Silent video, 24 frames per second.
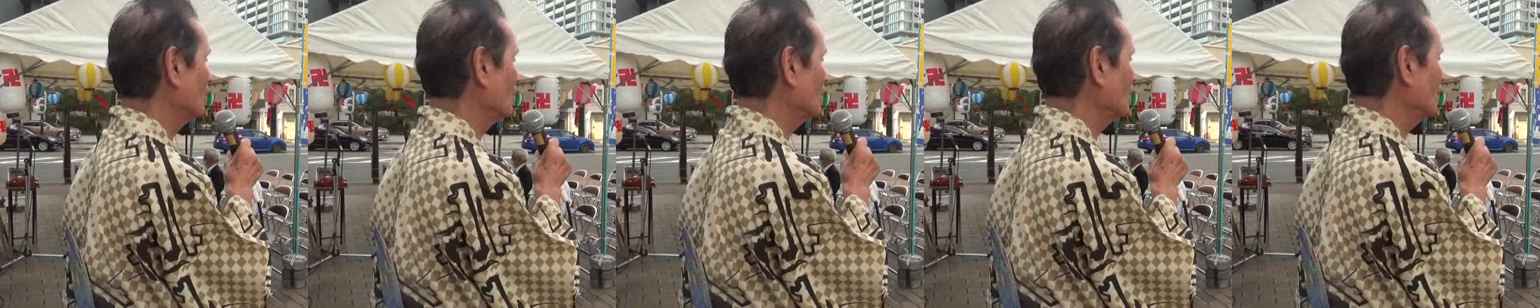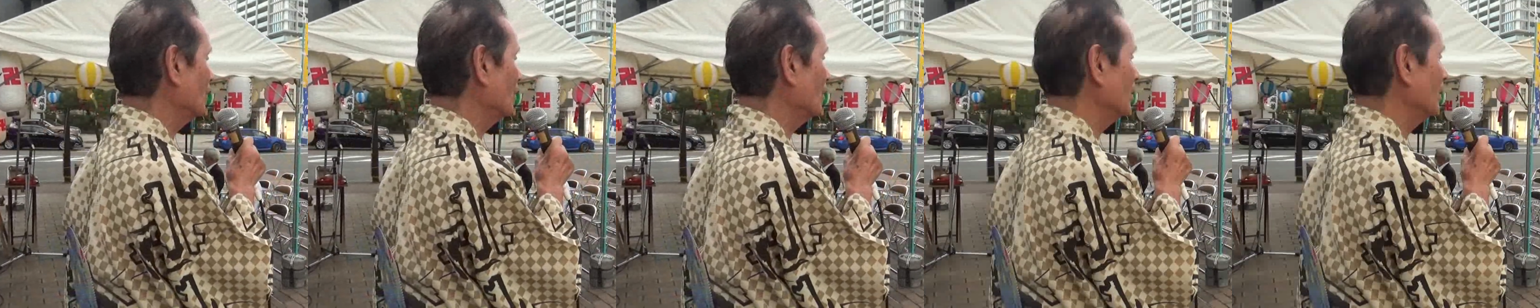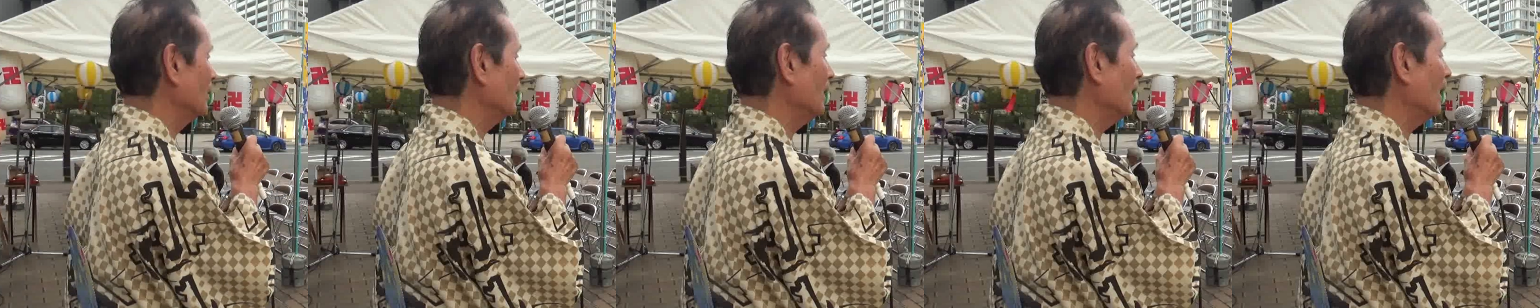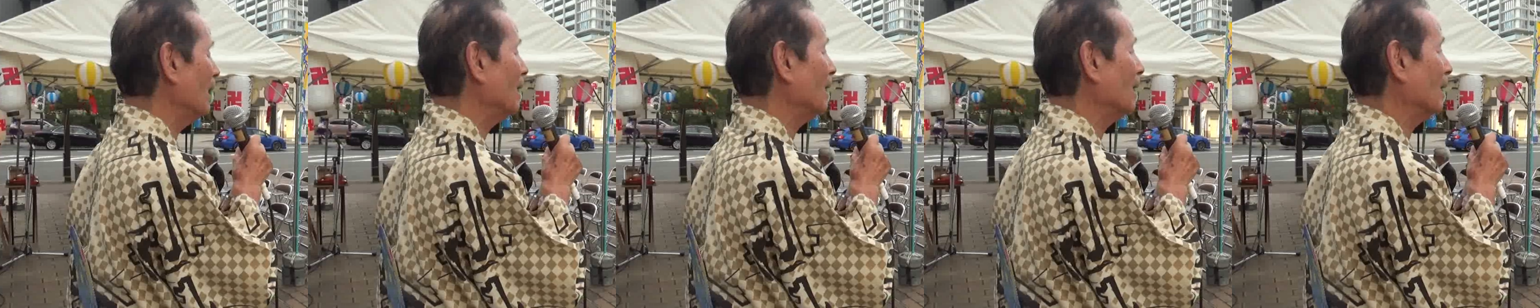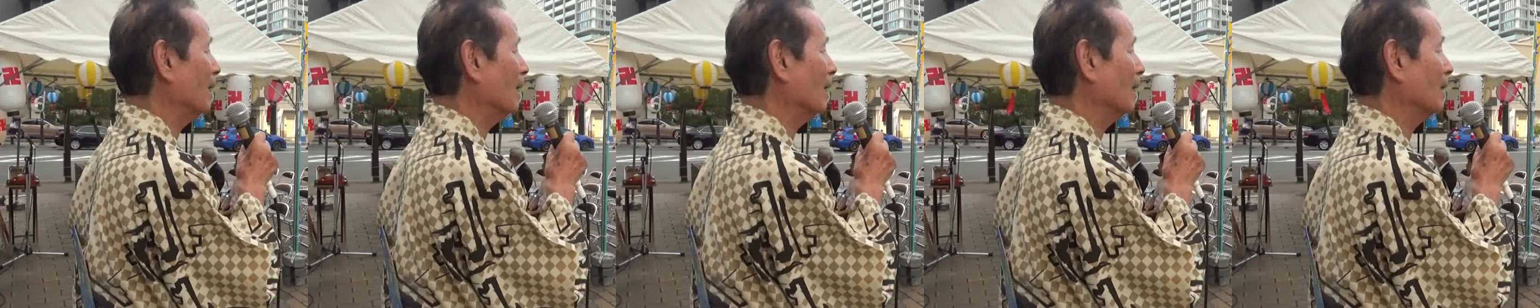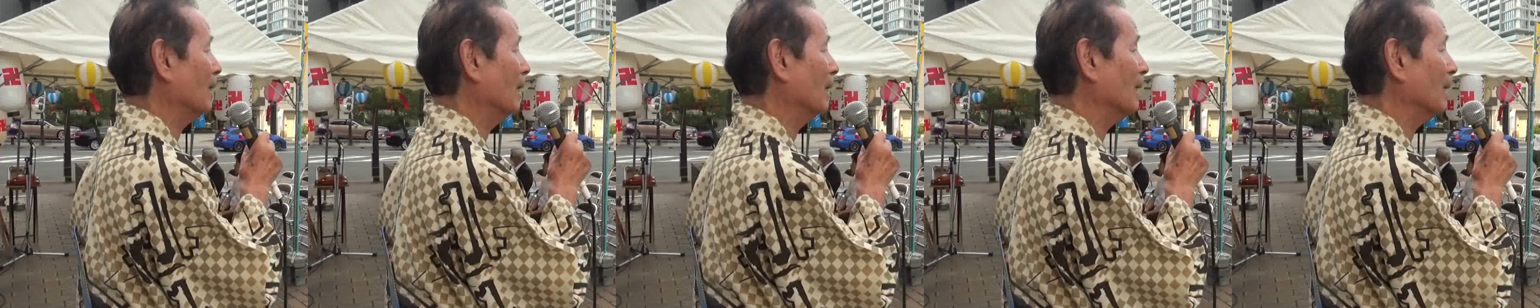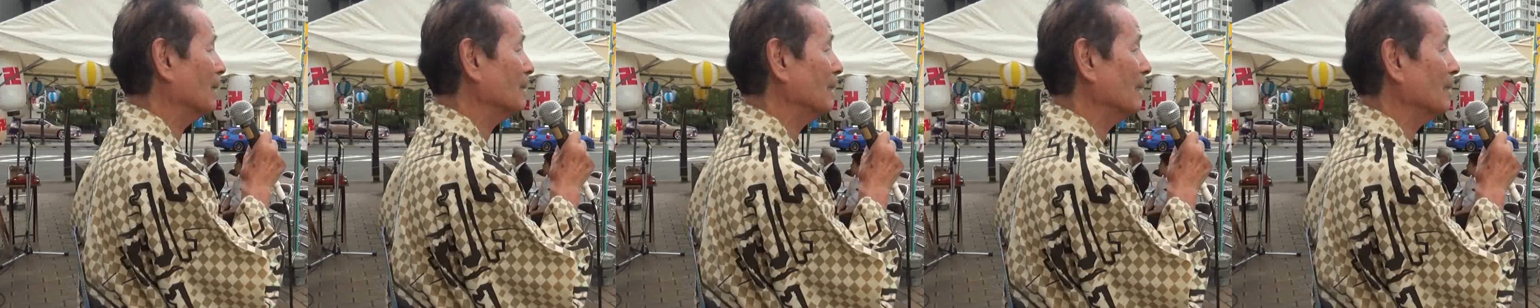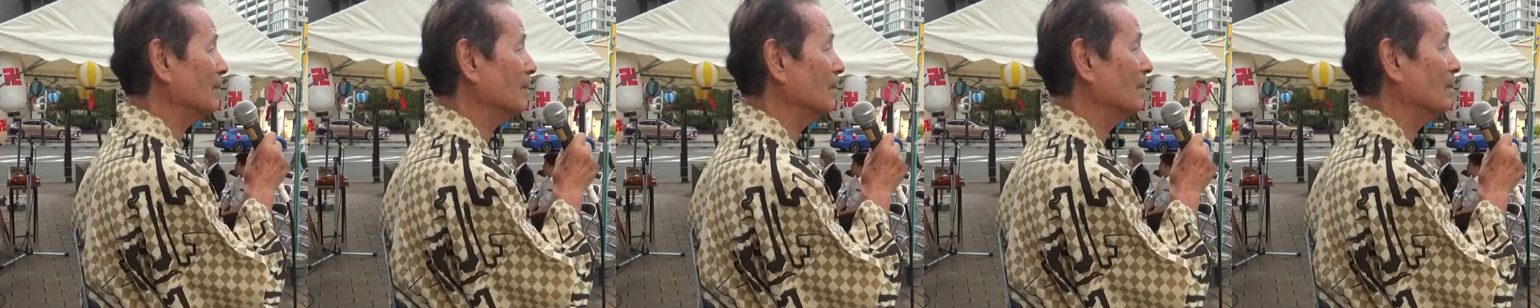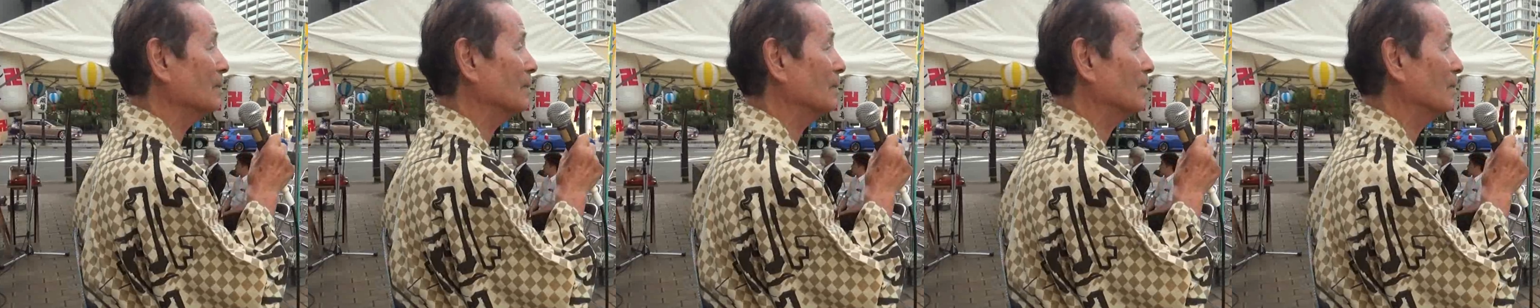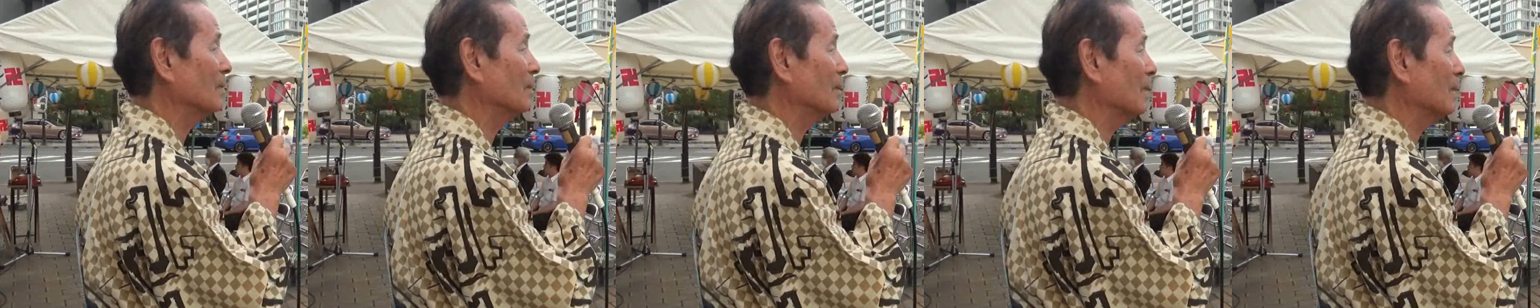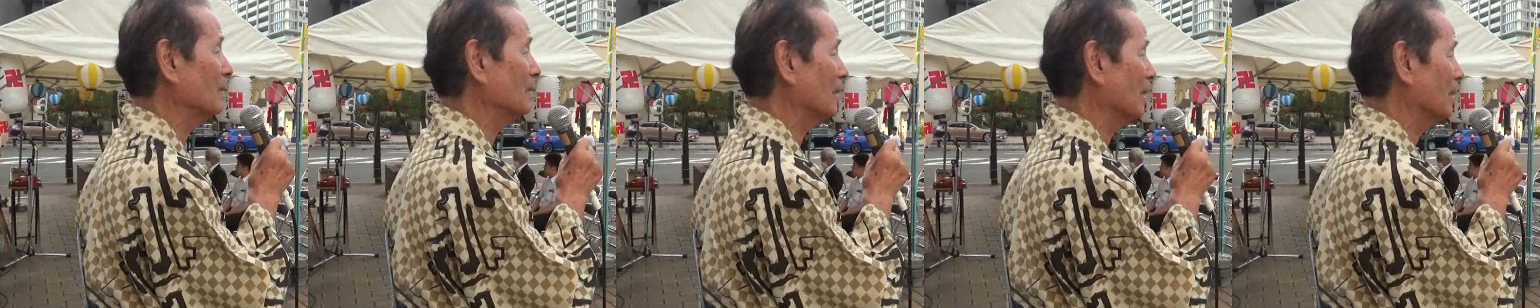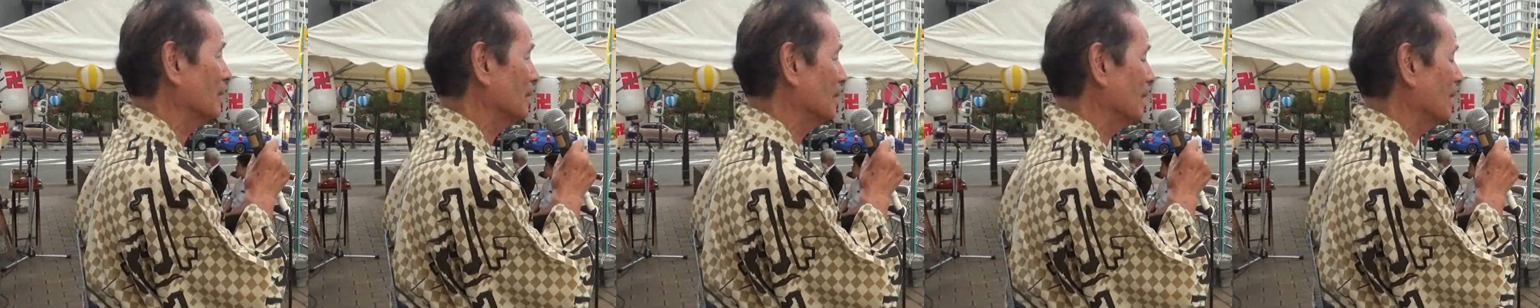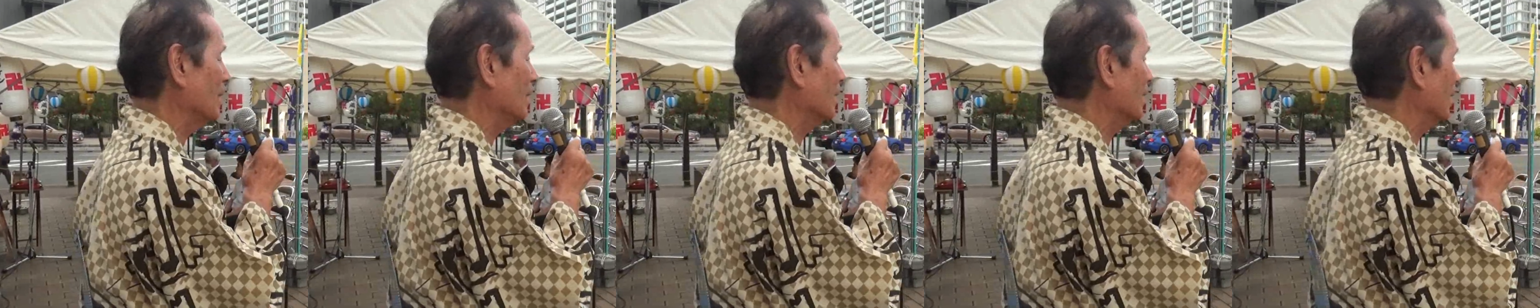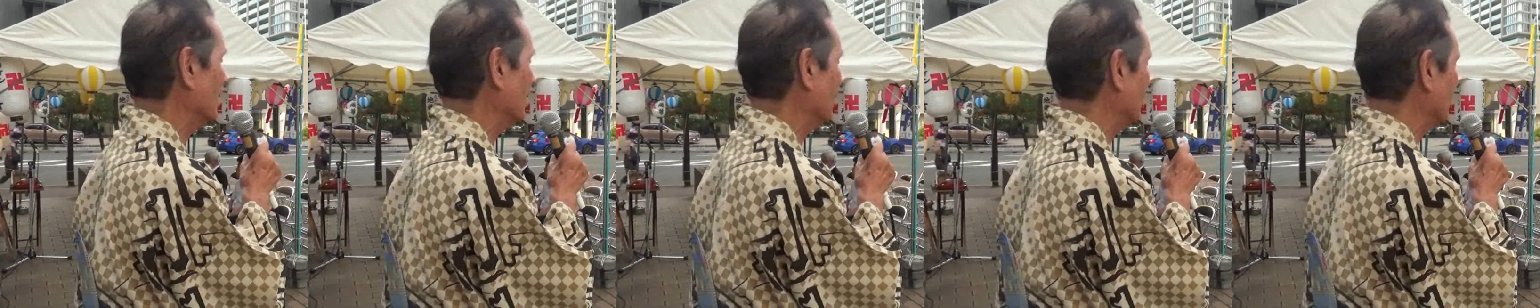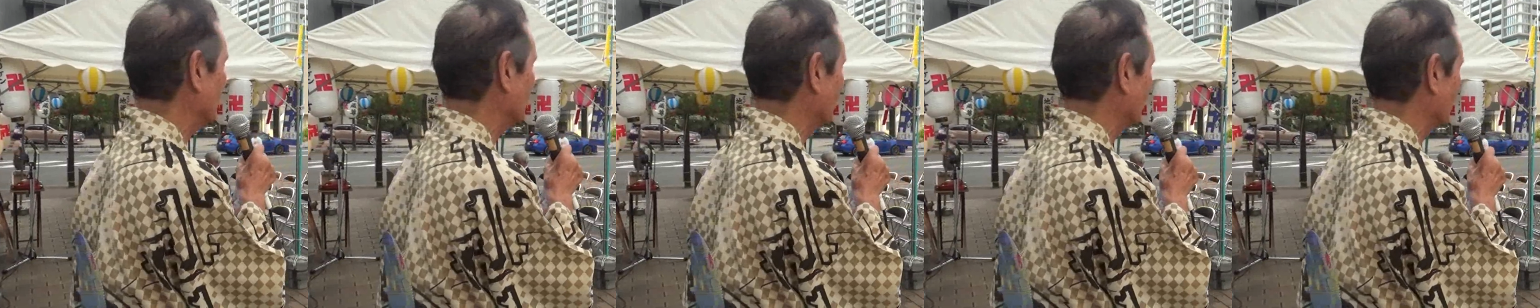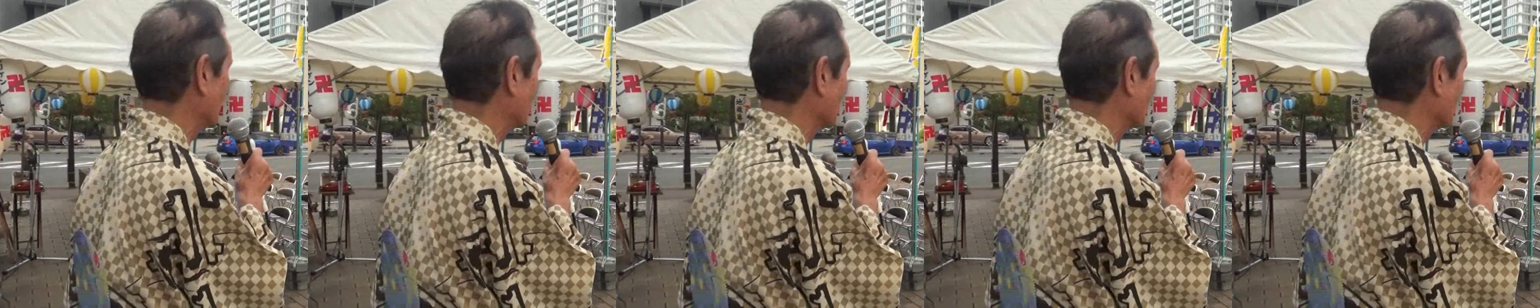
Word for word: 62年から欠かさず続けさせていただいてお